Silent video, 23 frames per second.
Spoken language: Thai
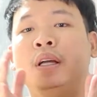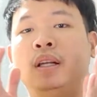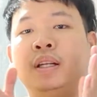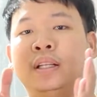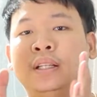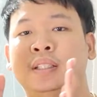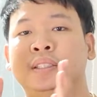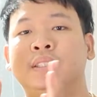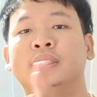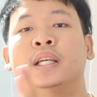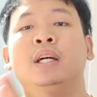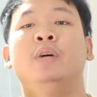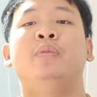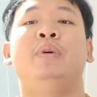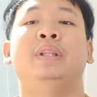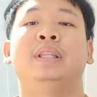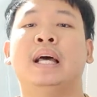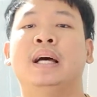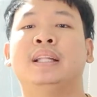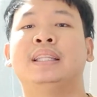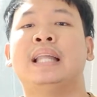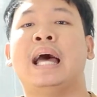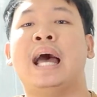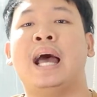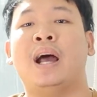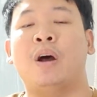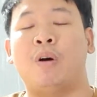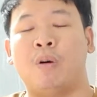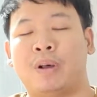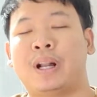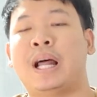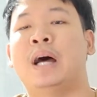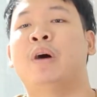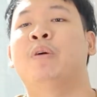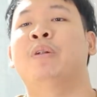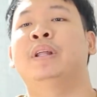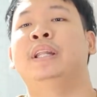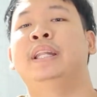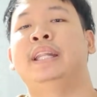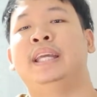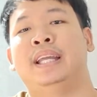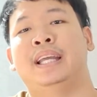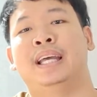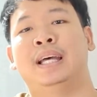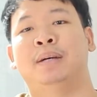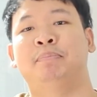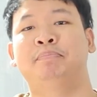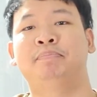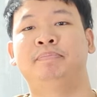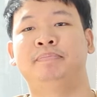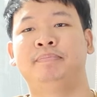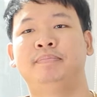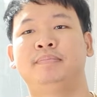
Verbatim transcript: หรือเซอร์วิสต่างๆของเรานั่นเองครับ